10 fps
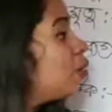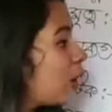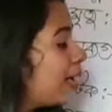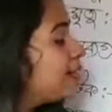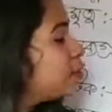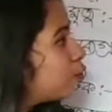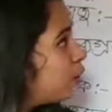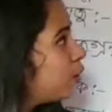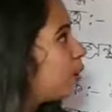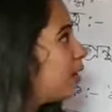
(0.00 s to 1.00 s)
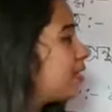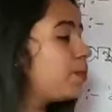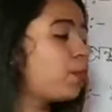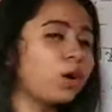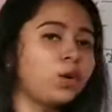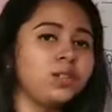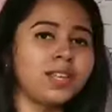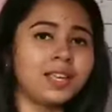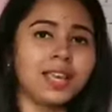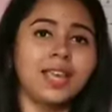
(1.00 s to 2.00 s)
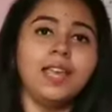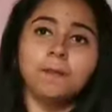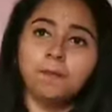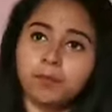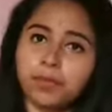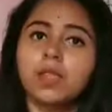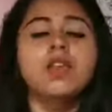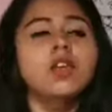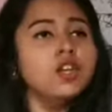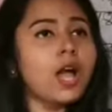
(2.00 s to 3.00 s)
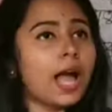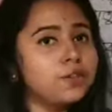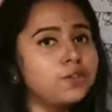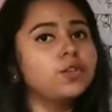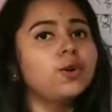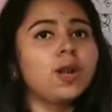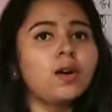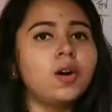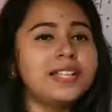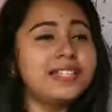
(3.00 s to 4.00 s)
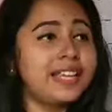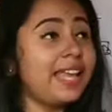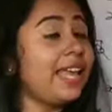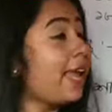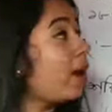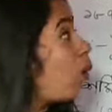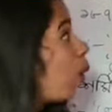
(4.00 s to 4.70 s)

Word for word: রয়্যাল জুনিয়র কলেজের পক্ষ থেকে আয়োজন করা হয়েছে এই